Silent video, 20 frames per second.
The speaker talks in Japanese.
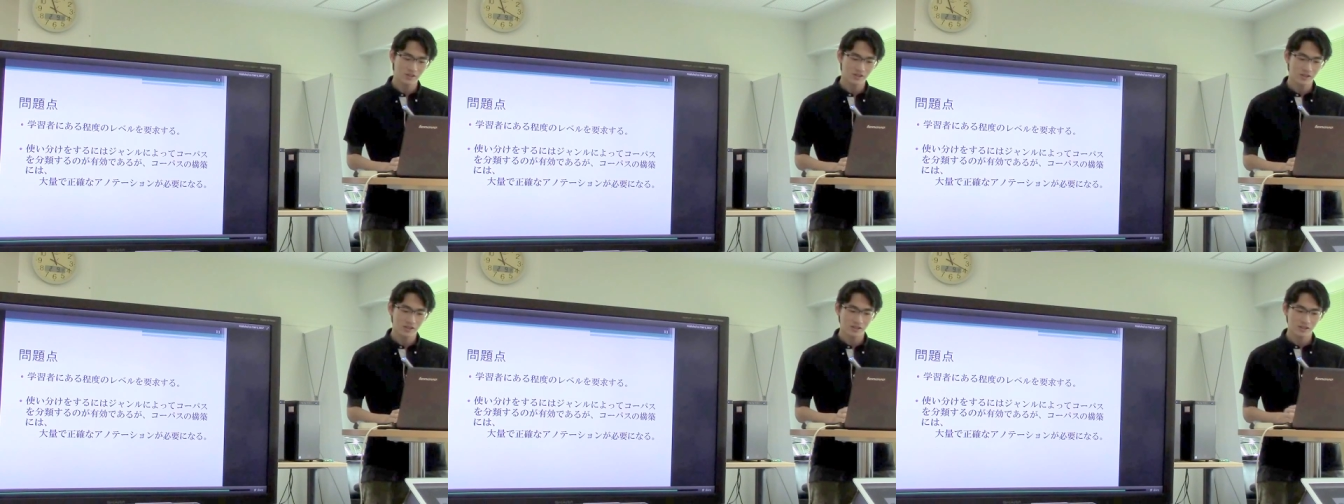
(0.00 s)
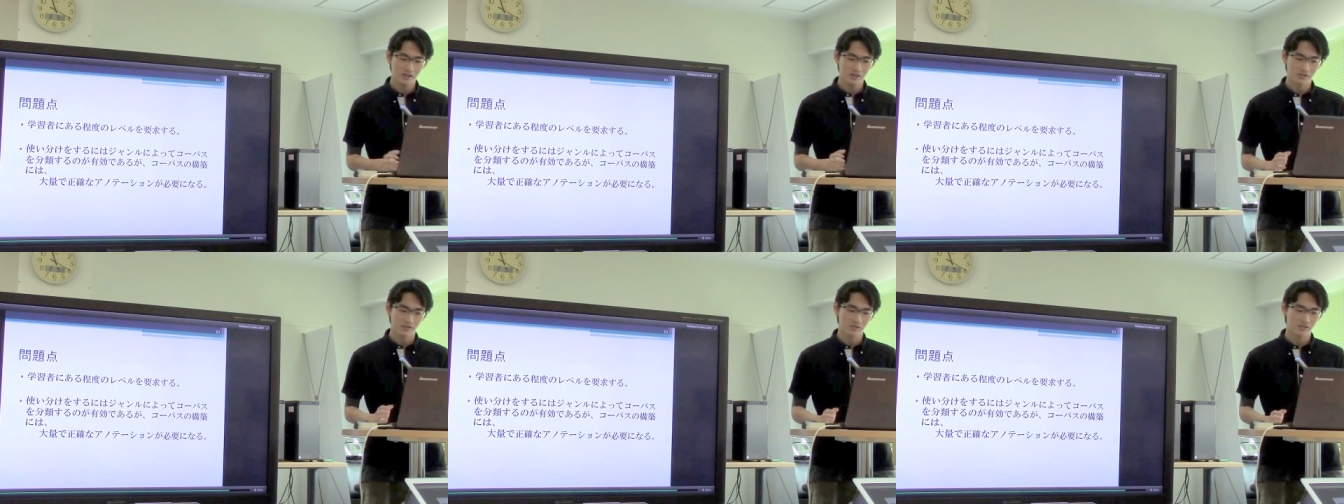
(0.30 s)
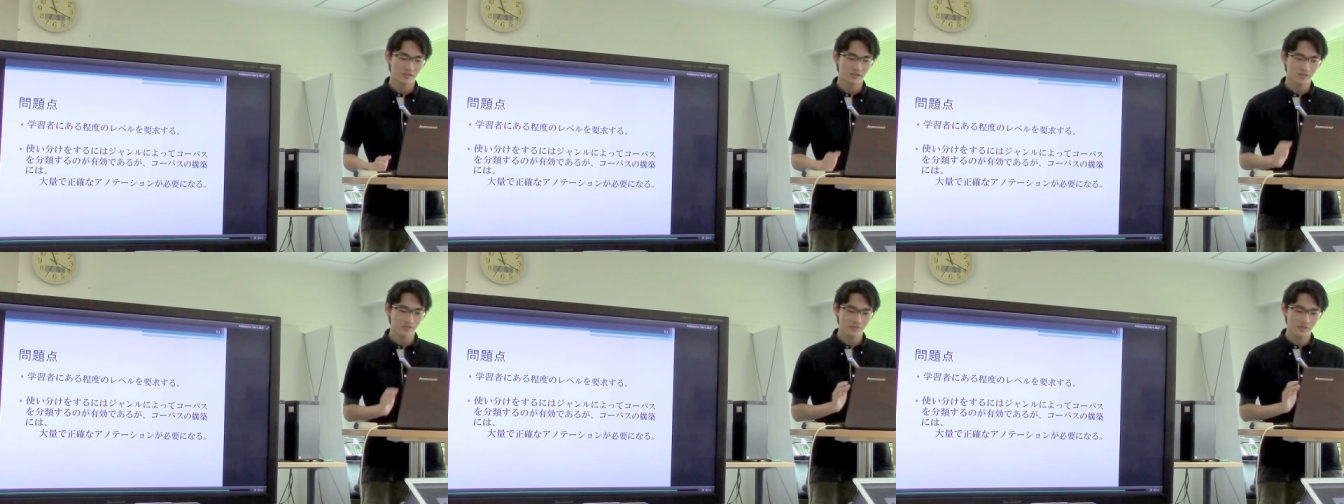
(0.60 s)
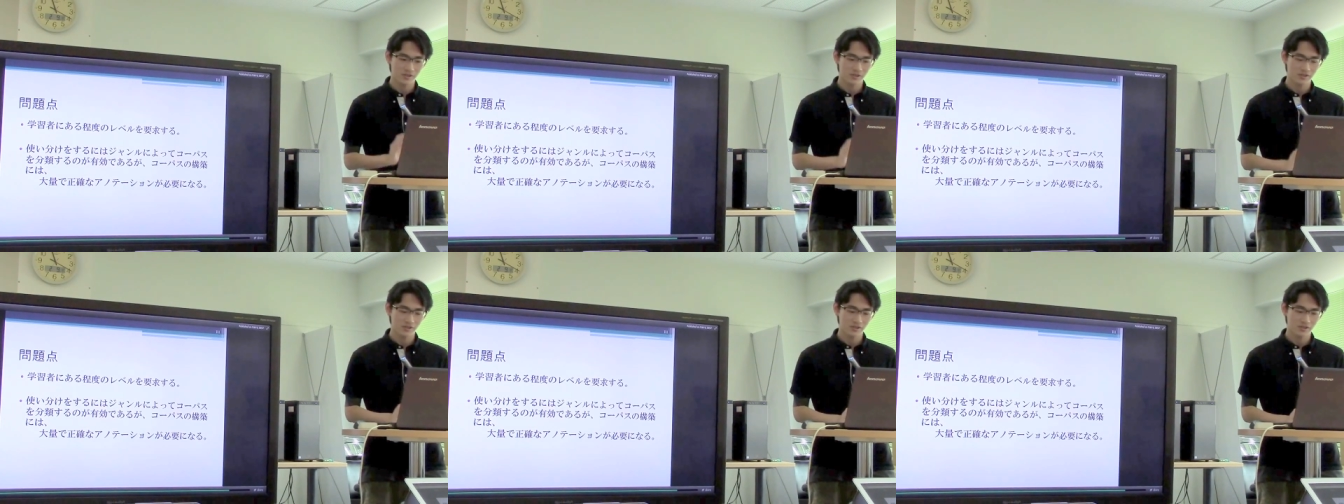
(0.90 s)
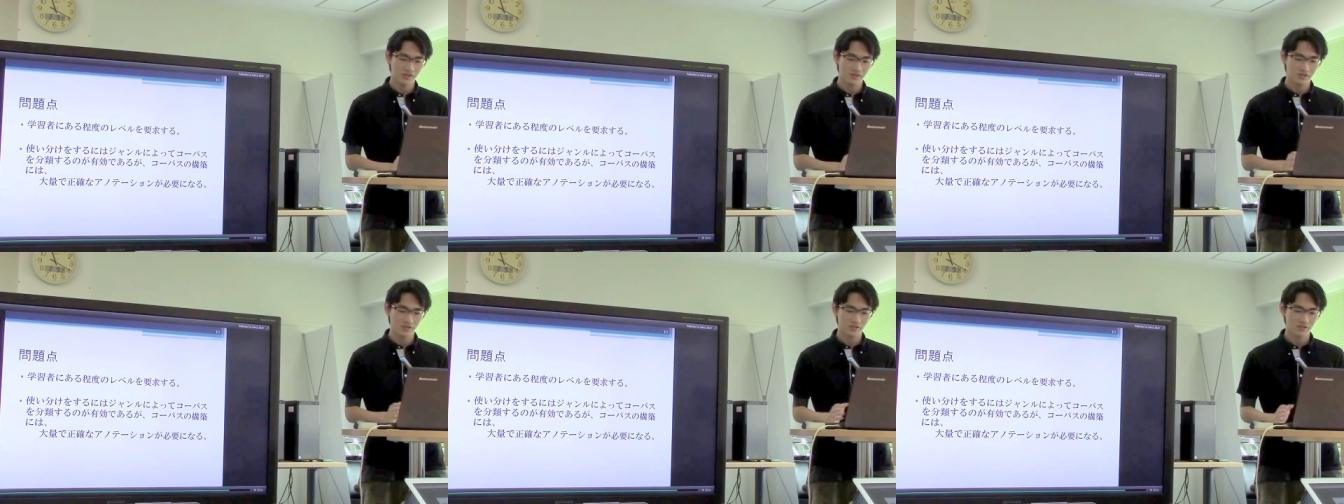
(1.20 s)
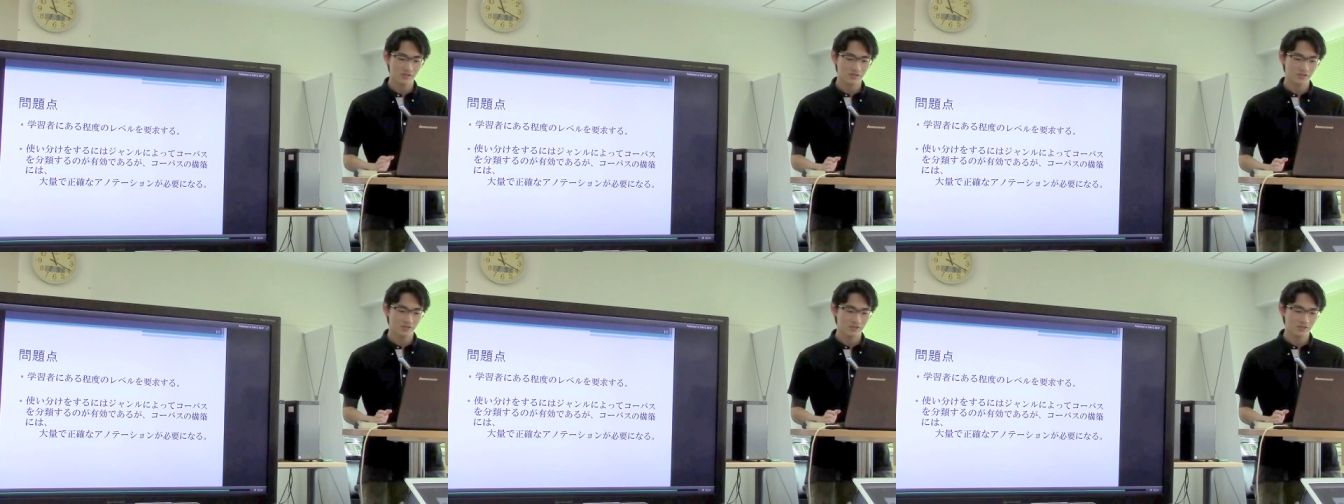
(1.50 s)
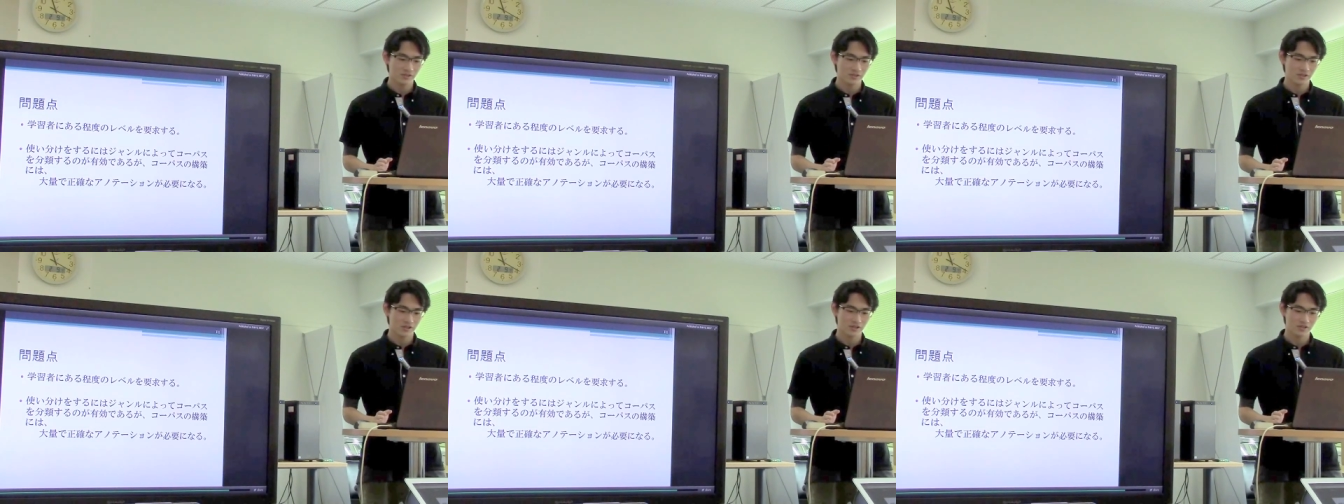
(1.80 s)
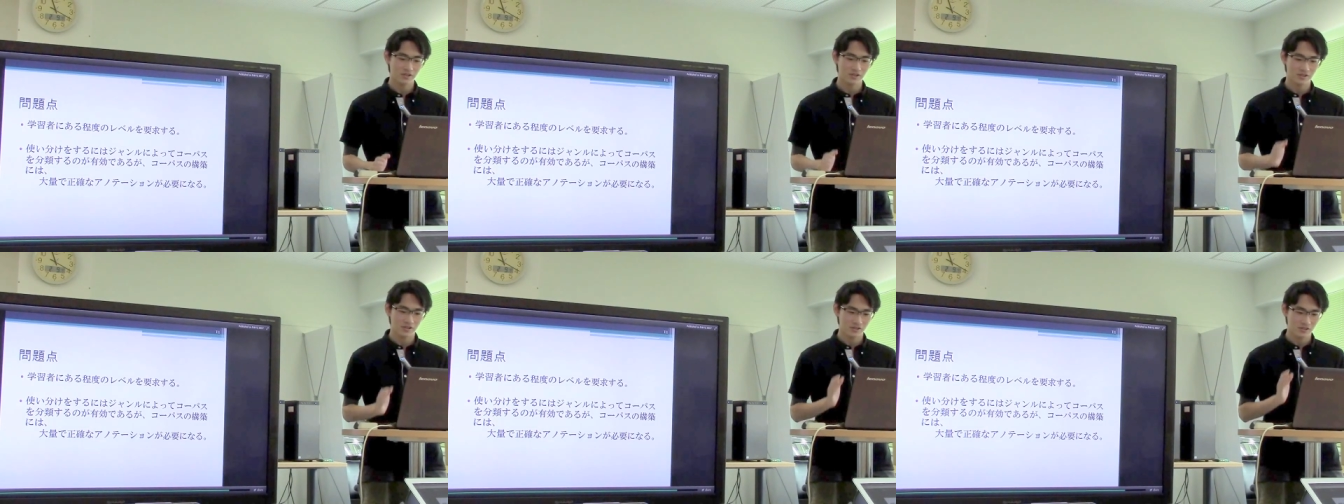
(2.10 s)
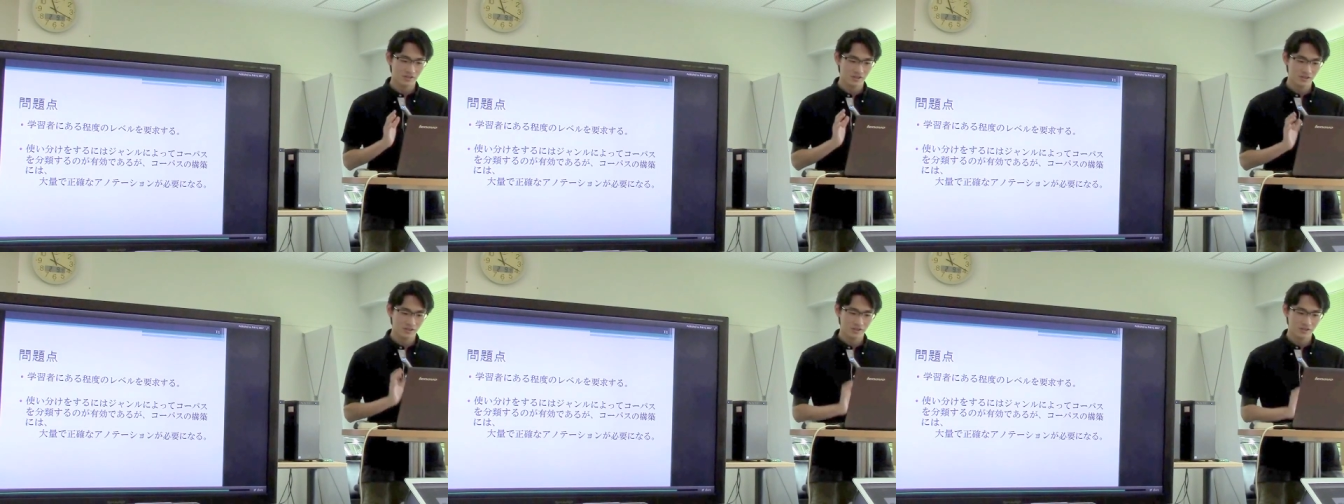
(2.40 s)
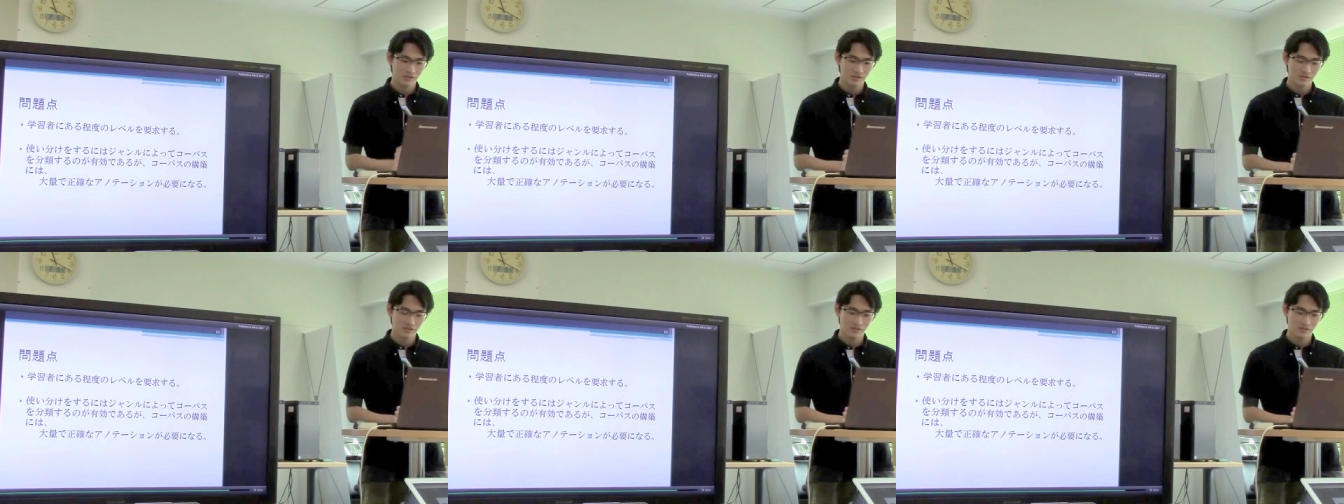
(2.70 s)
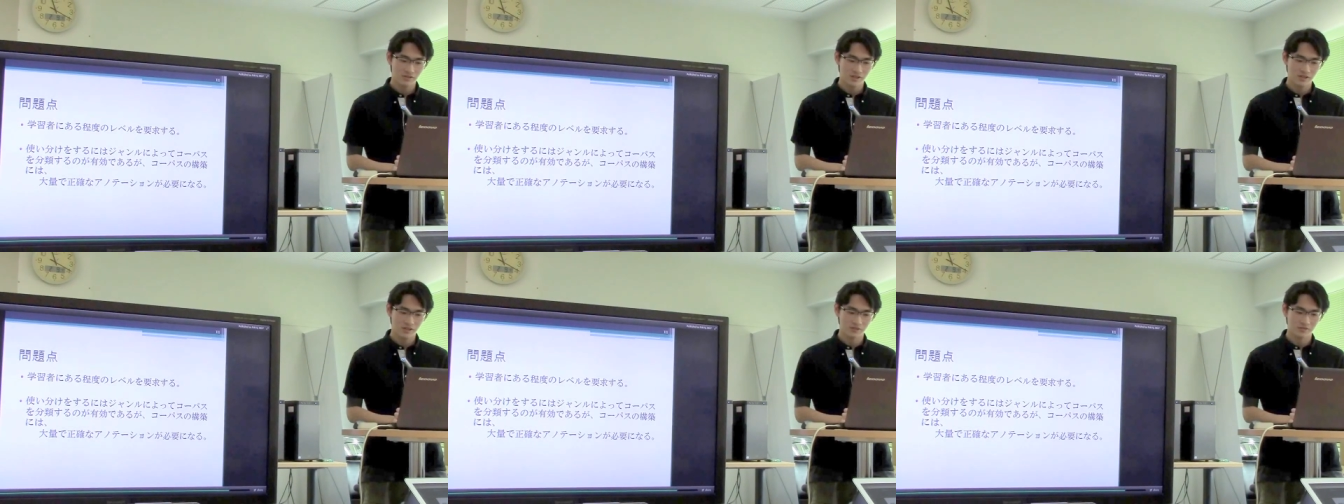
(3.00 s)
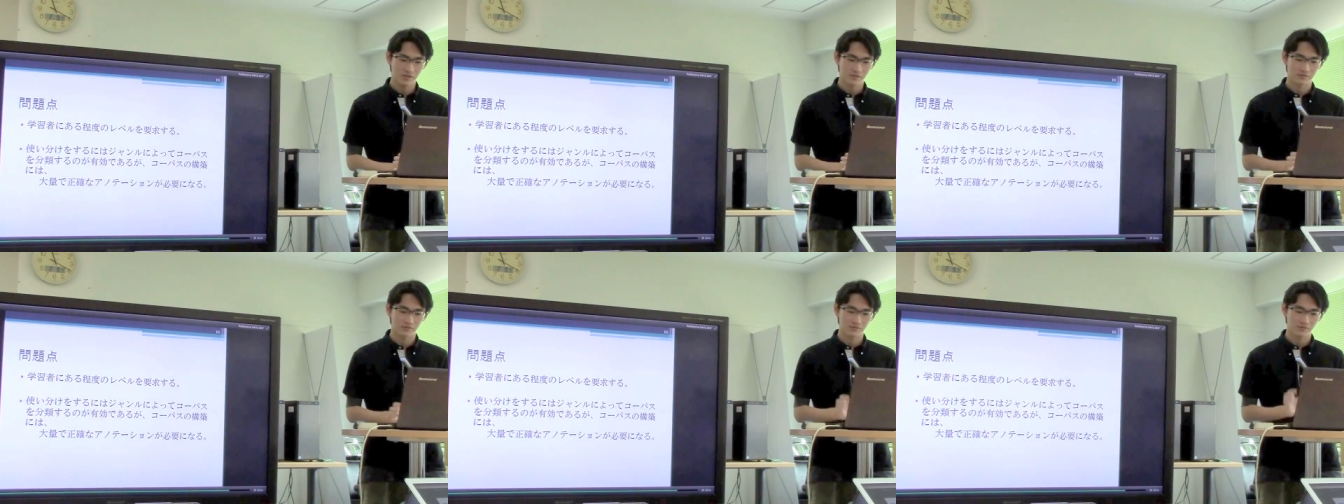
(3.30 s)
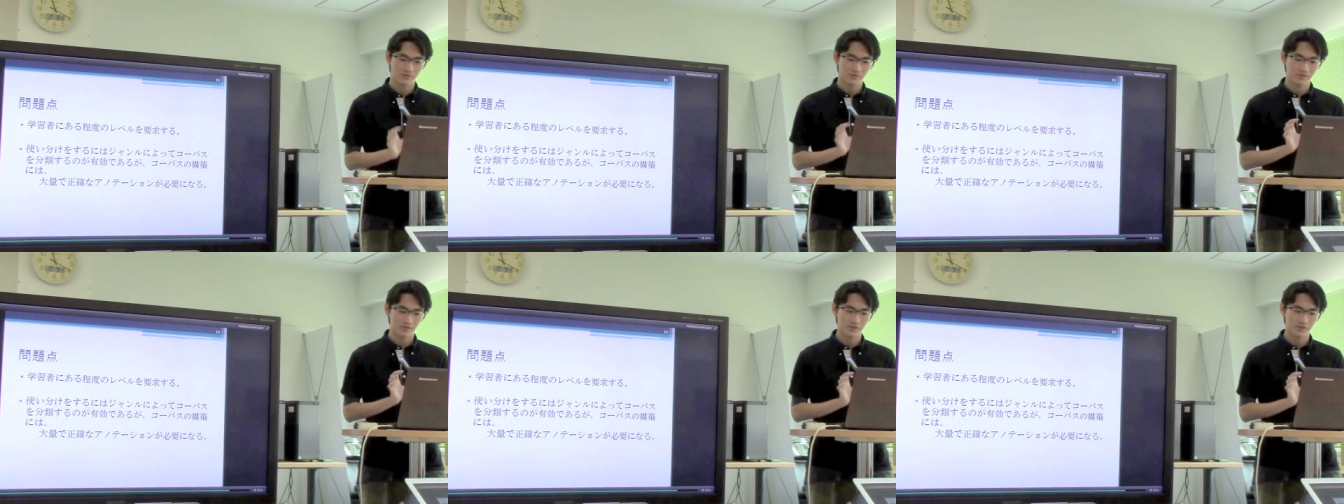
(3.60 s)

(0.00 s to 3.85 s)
たそのコーパスっていうのを結局は、まあ、分